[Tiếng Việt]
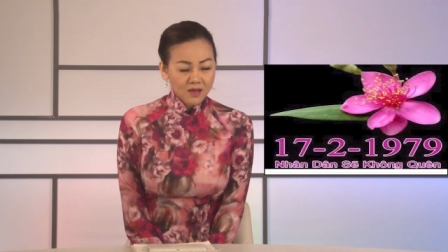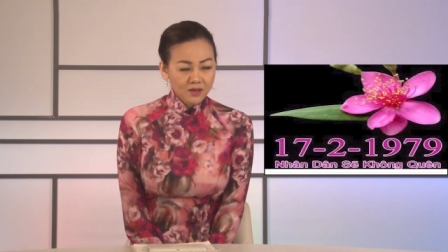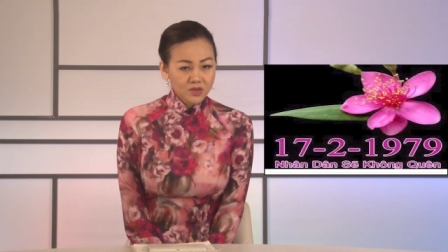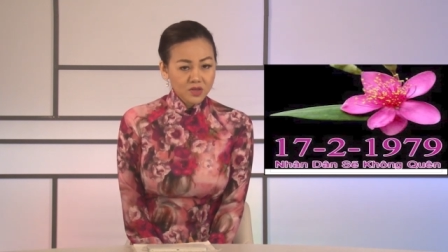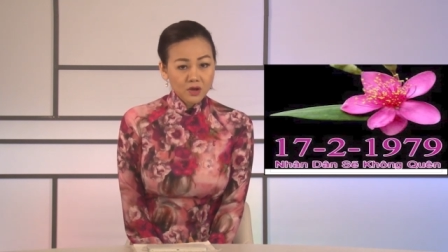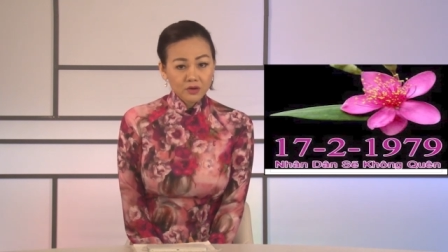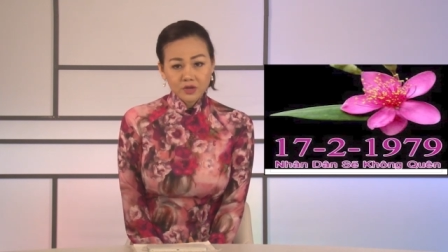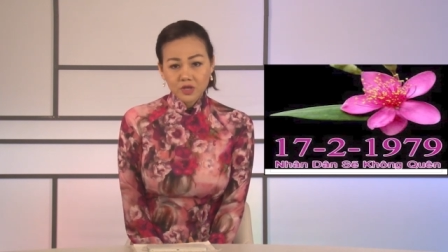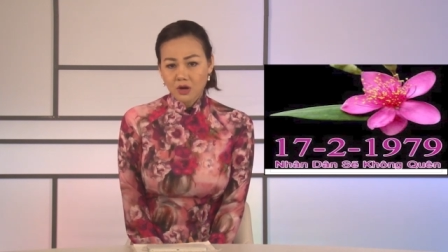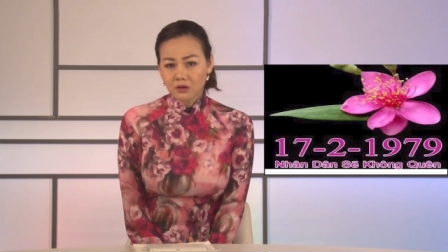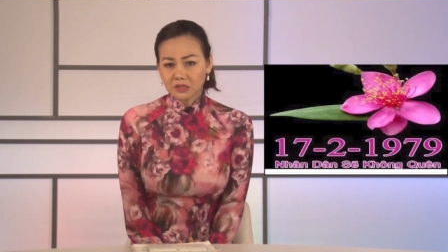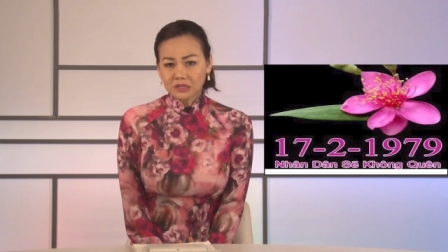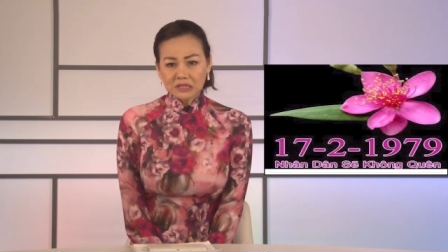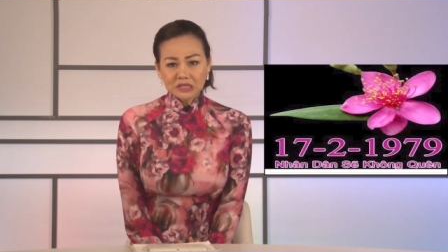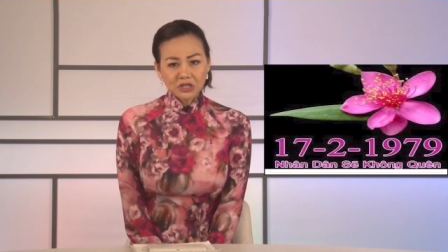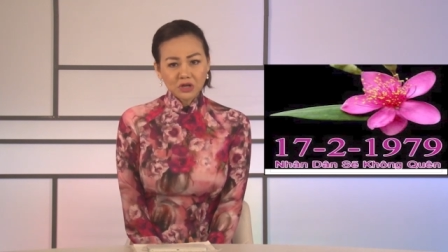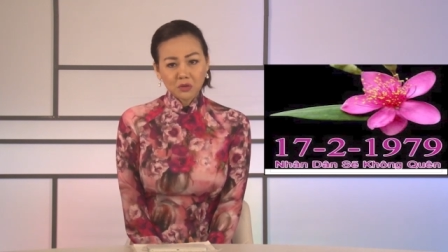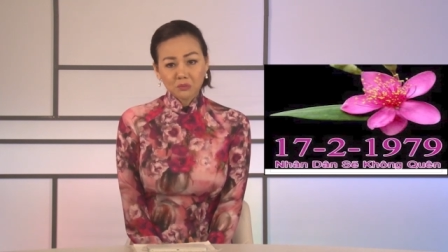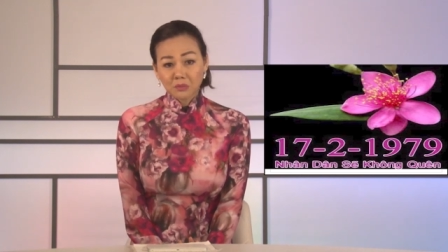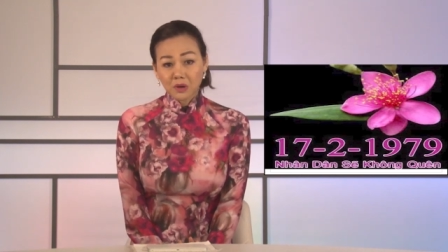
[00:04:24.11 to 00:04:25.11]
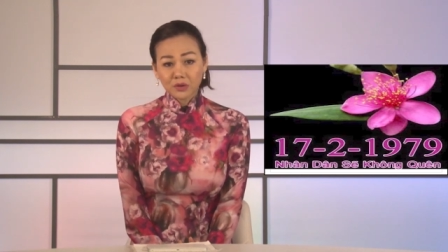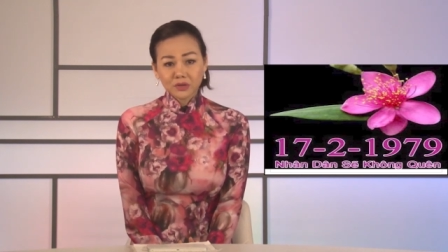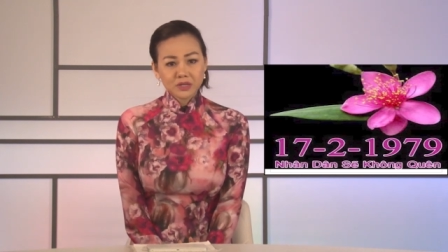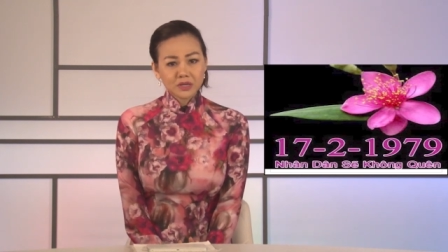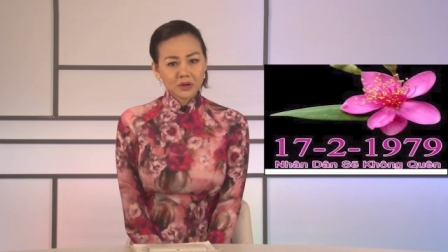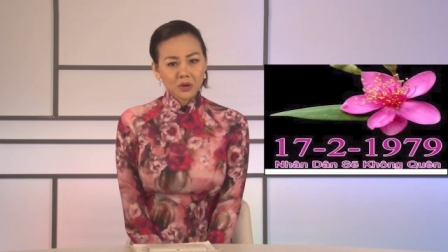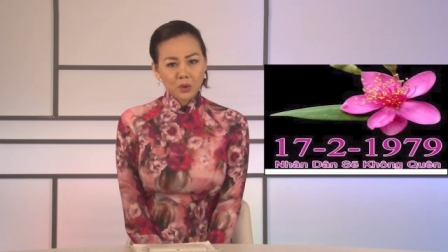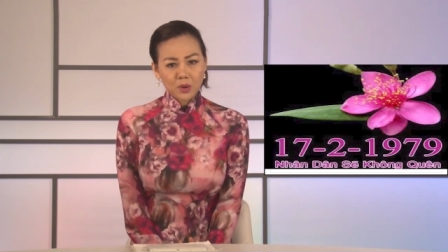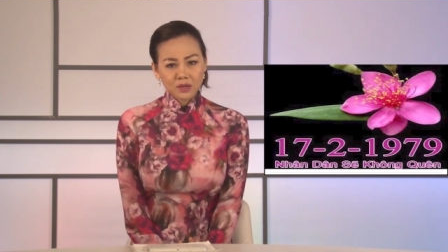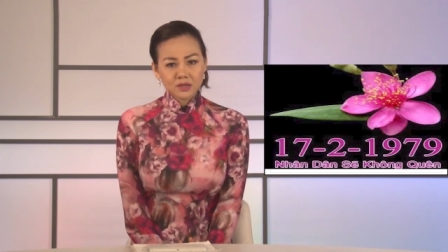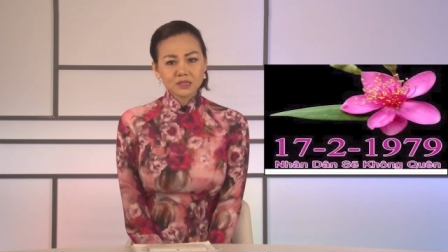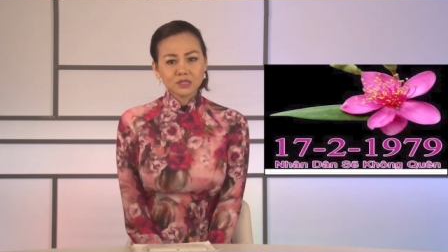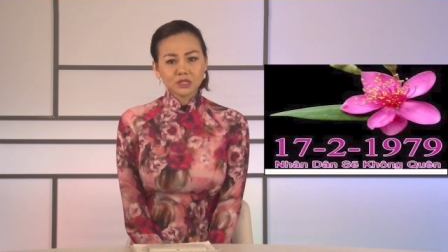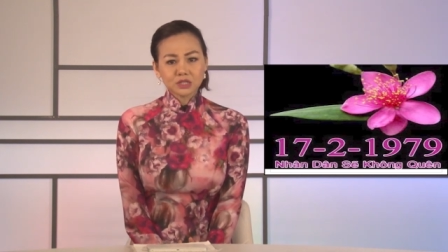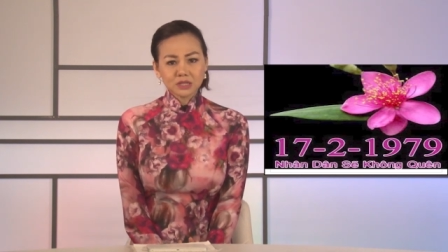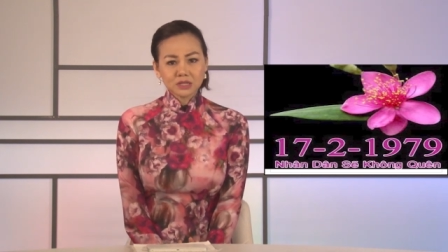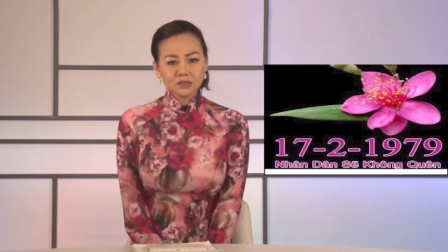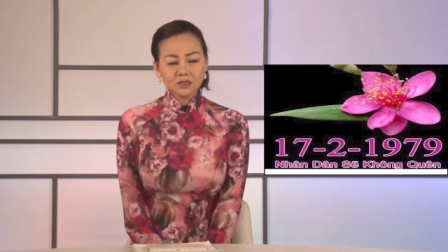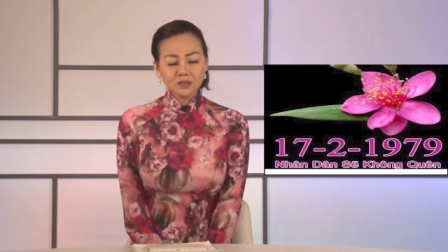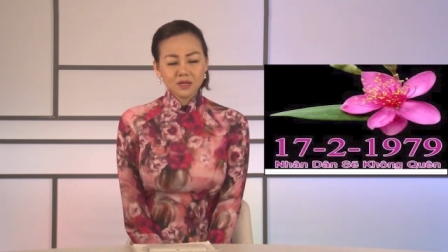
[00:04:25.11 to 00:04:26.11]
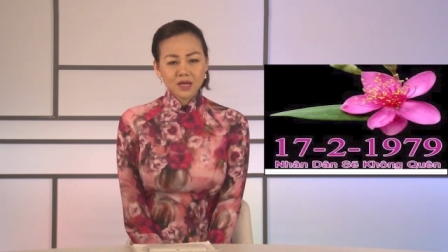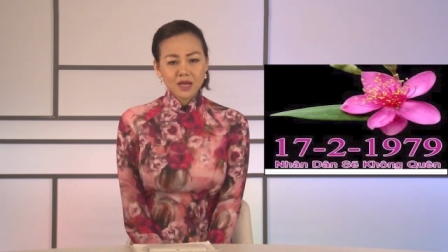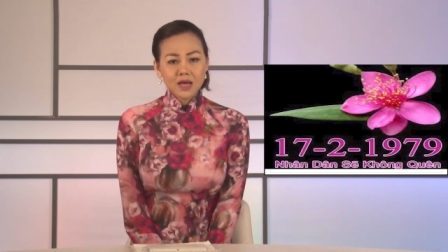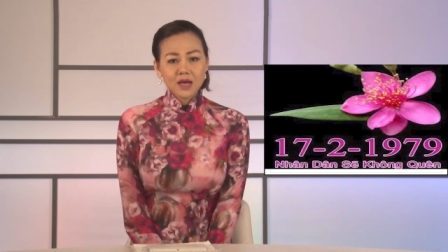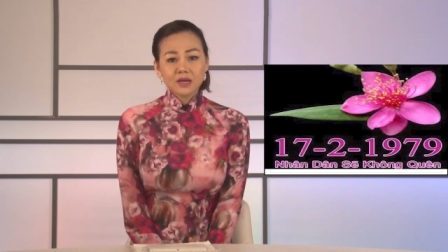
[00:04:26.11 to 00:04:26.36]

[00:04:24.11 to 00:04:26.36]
nhân dân sẽ không bao giờ quên lịch sử.